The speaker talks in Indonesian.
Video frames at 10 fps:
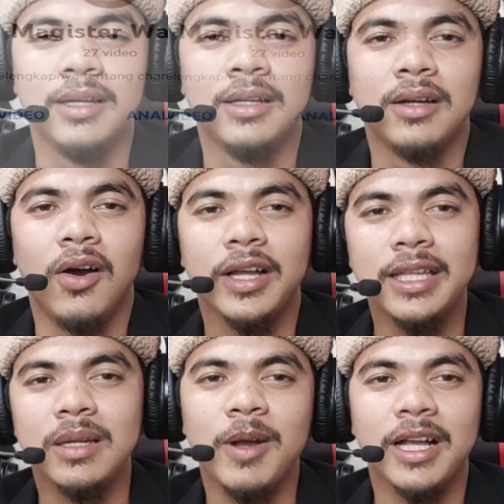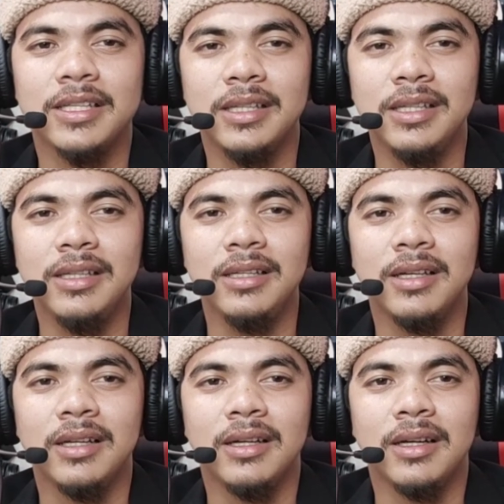Oke, terima kasih.
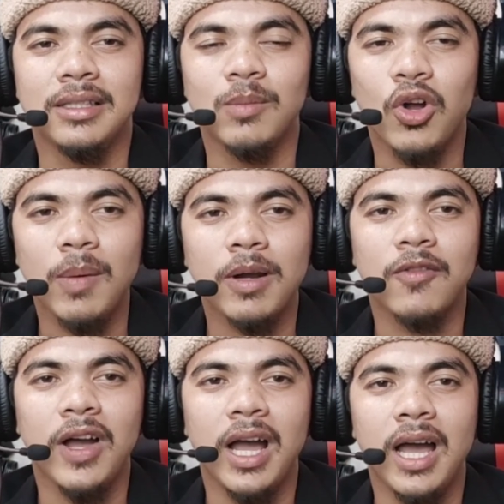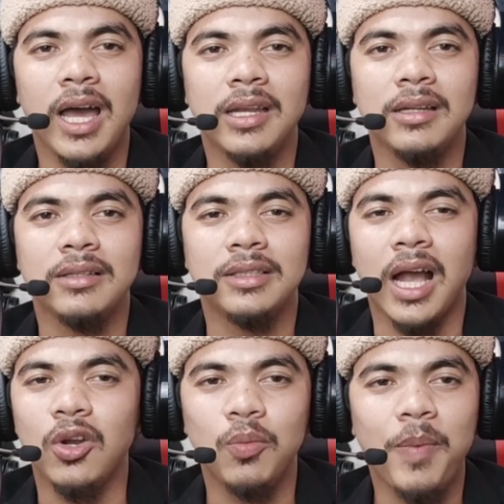Eh, semoga bermanfaat. Jangan
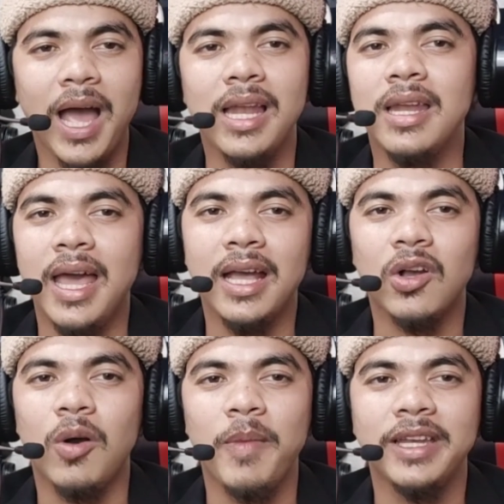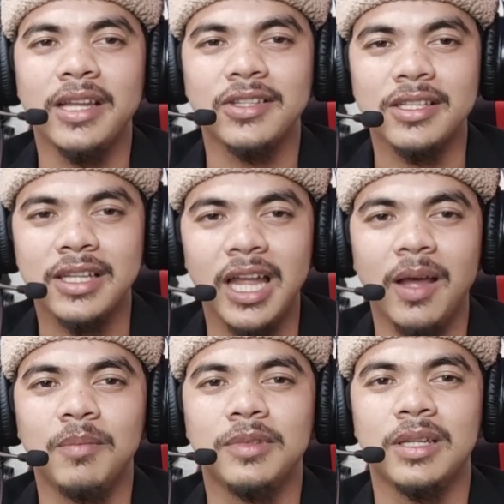lupa like, komen, dan
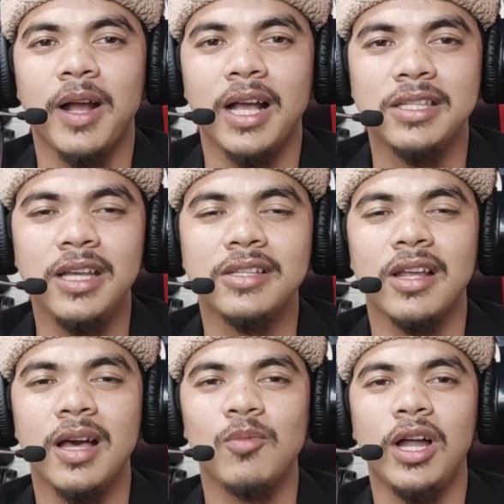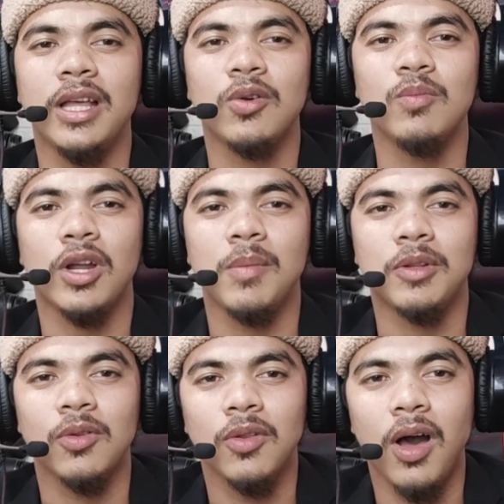subscribe. Terima kasih. Assalamualaikum
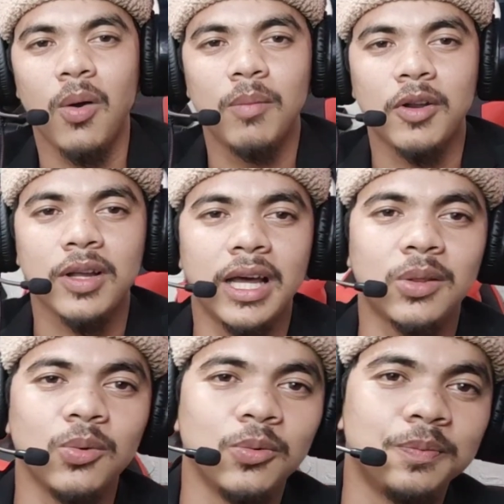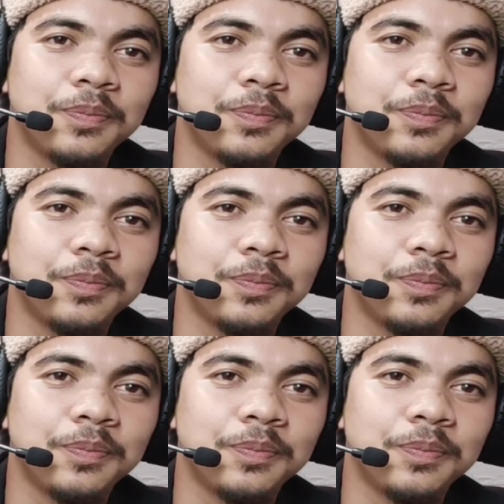warahmatullahi wabarakatuh.